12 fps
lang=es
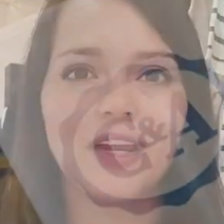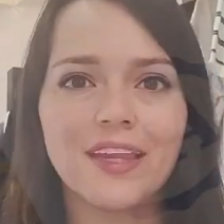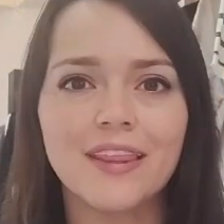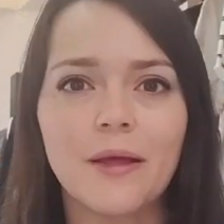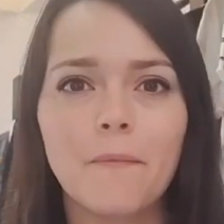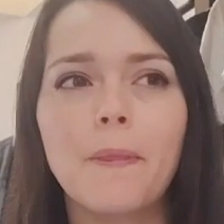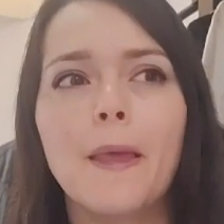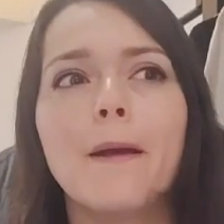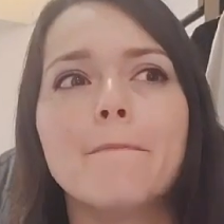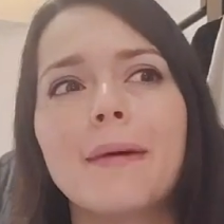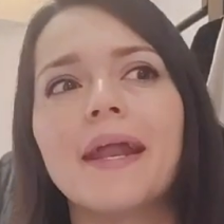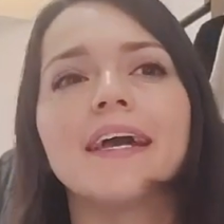nuestro cliente
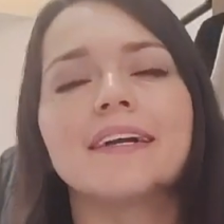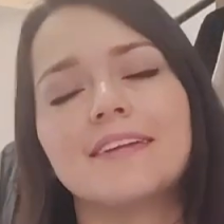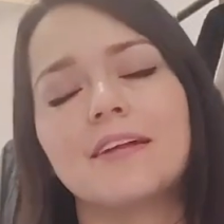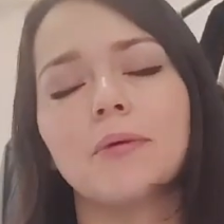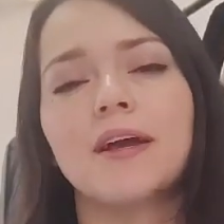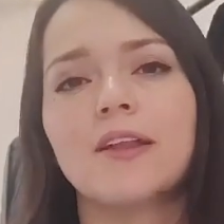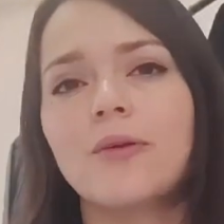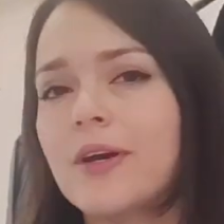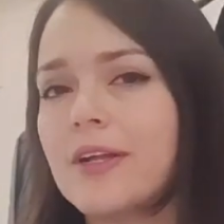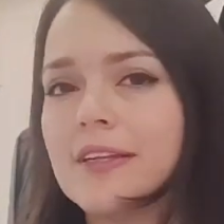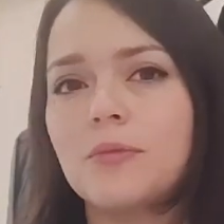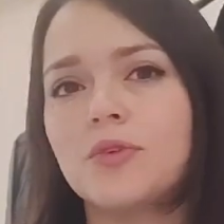para que sepa qué es
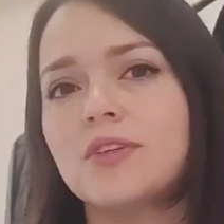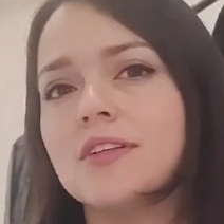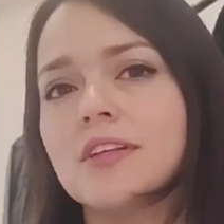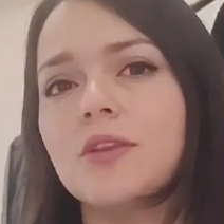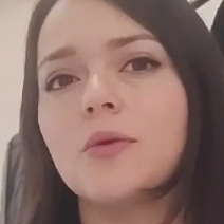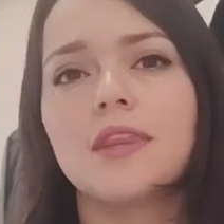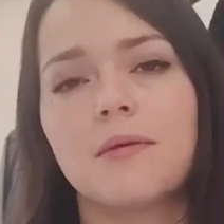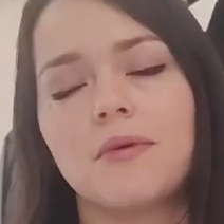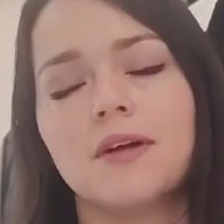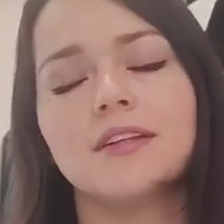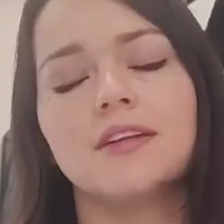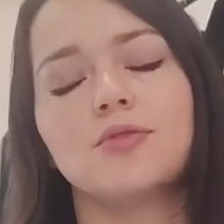lo que estamos haciendo en
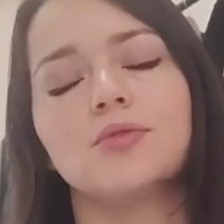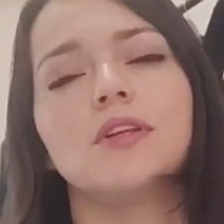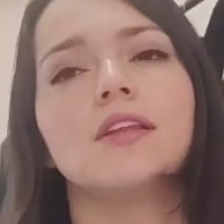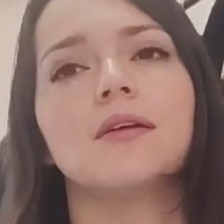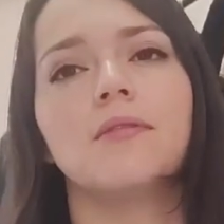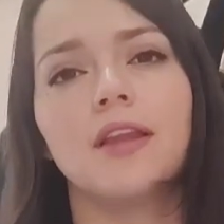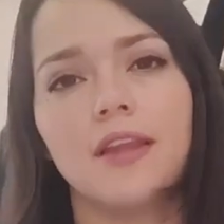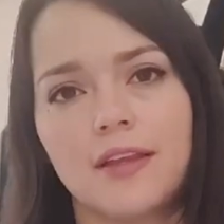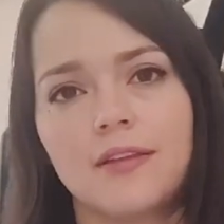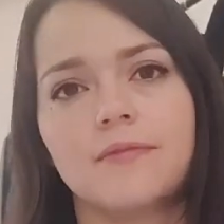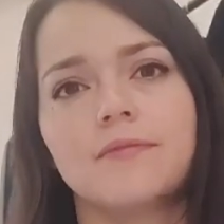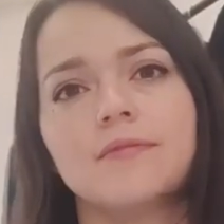temas de
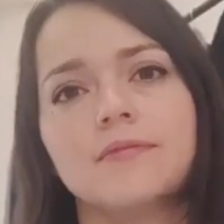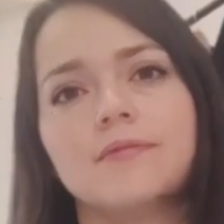sustentabilidad.